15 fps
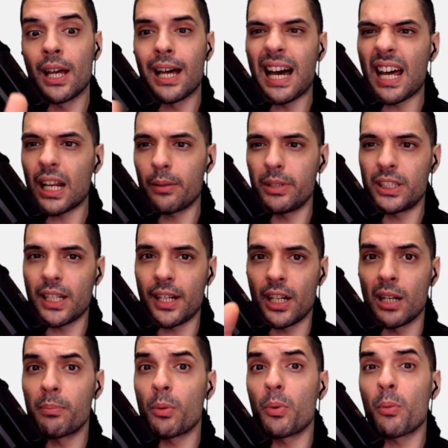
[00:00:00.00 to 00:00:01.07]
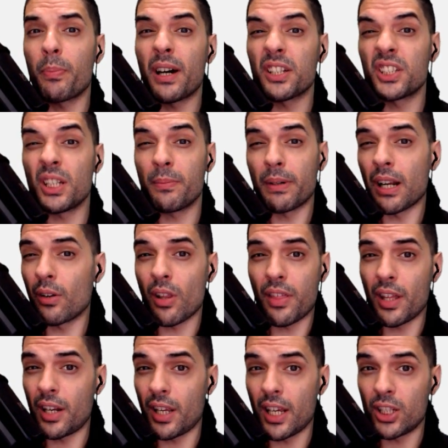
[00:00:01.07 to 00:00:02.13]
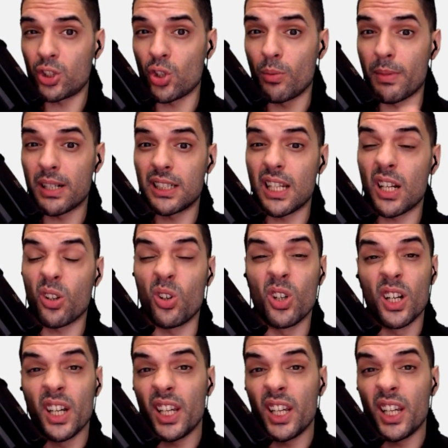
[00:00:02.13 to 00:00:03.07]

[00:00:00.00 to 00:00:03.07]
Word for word: a revisar en el propio parche para no hacer esto más largo